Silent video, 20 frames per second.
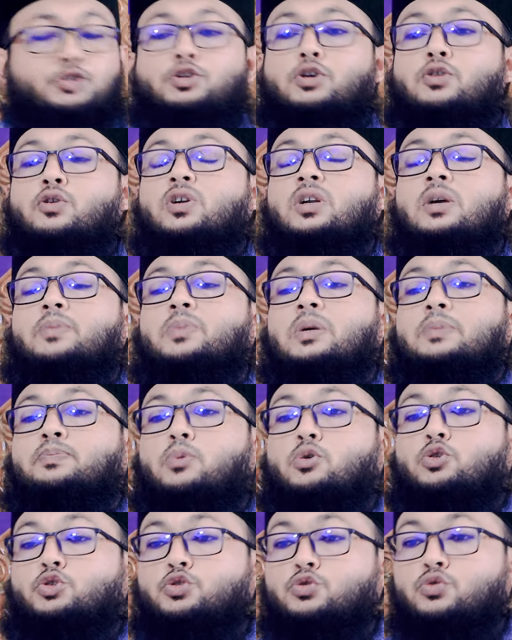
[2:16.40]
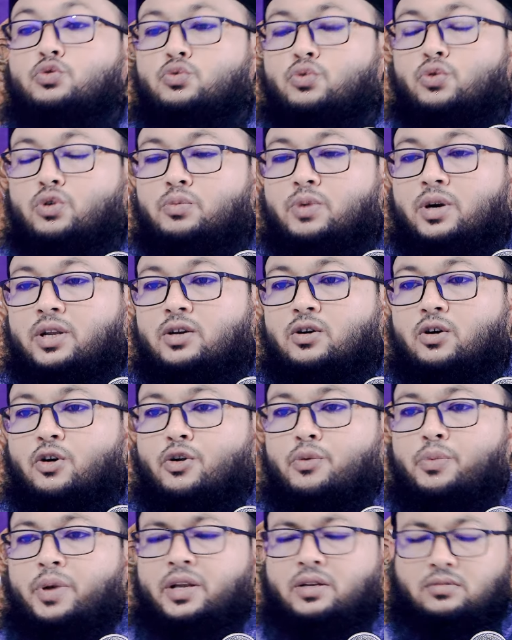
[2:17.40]
যখন আপনি পশু কুরবানি
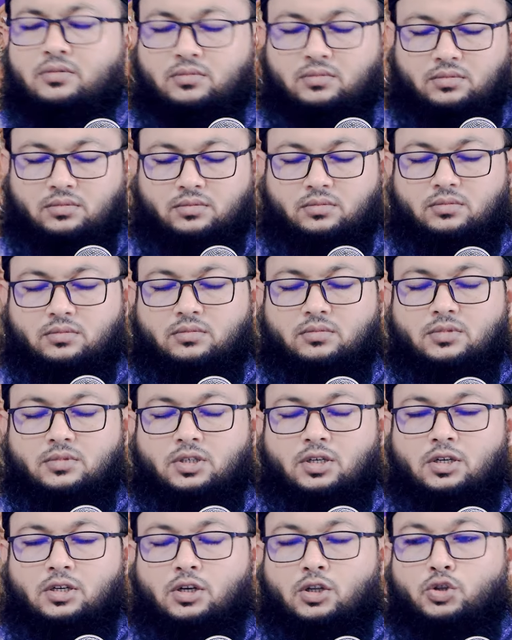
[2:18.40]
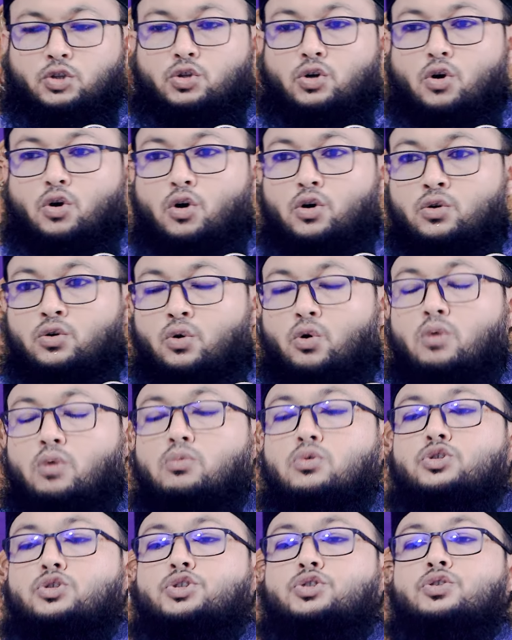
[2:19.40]
করবেন তখন
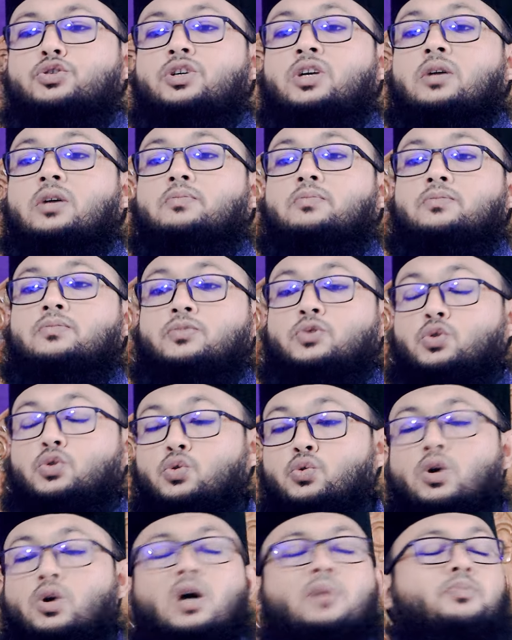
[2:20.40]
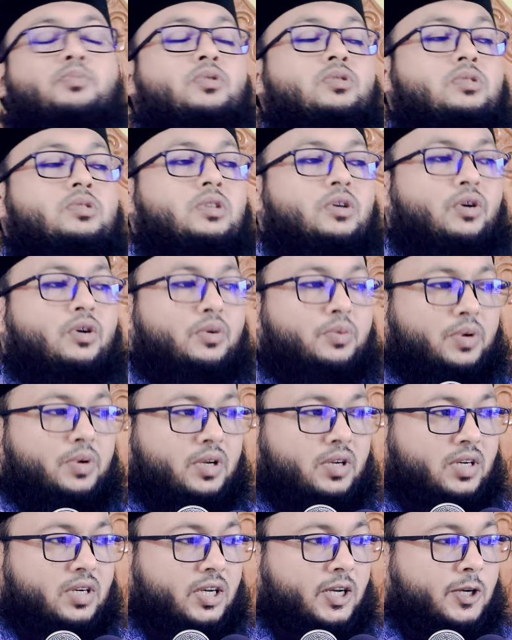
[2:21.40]
অবশ্যই দোয়া পড়তে হবে
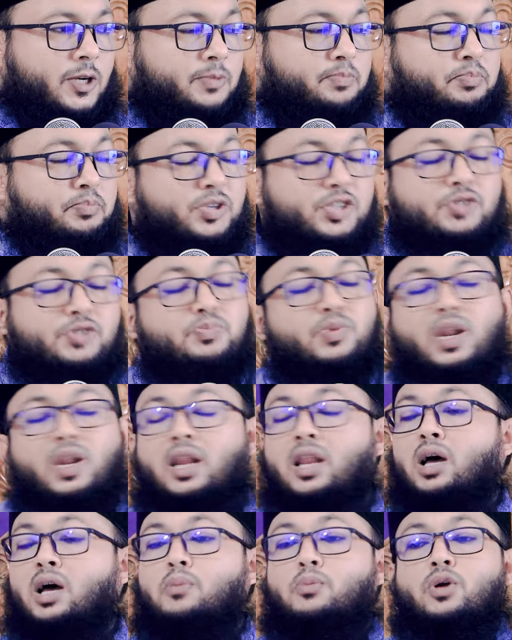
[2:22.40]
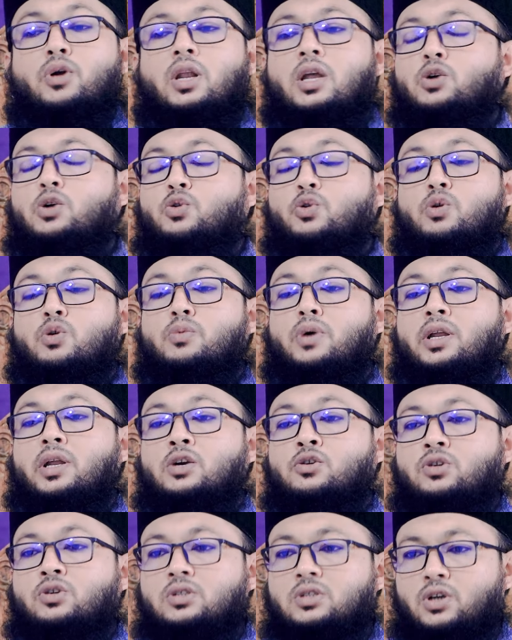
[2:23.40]
বিসমিল্লা বলে কুরবানি
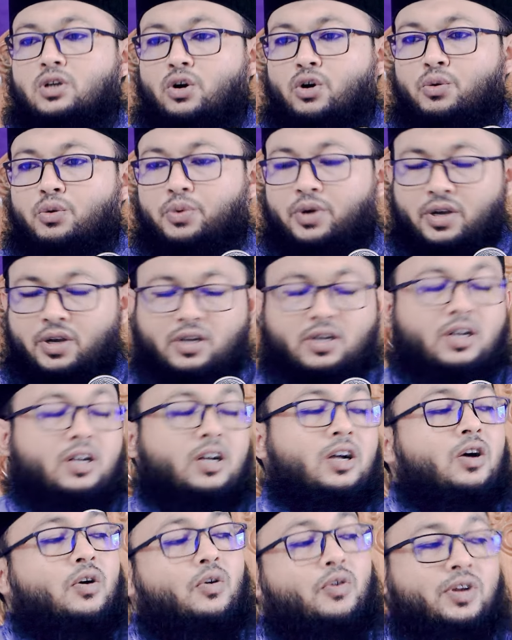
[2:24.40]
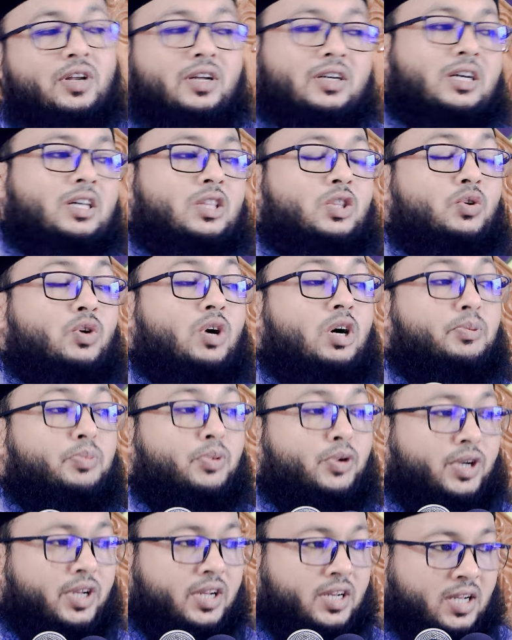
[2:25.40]
করতে হবে অনেকে দোয়া
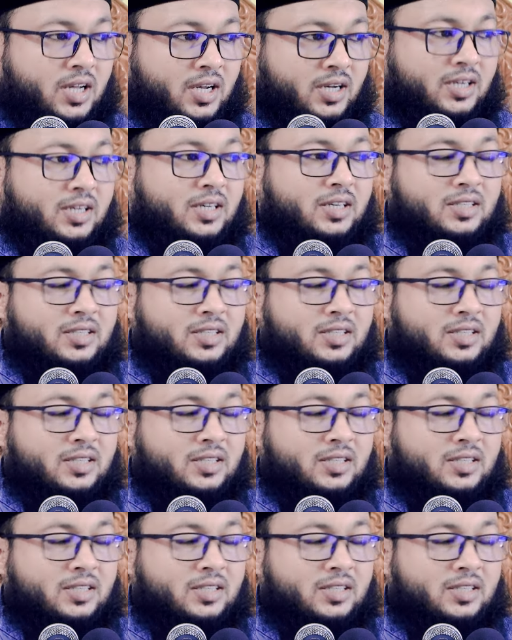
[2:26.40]
পড়ে না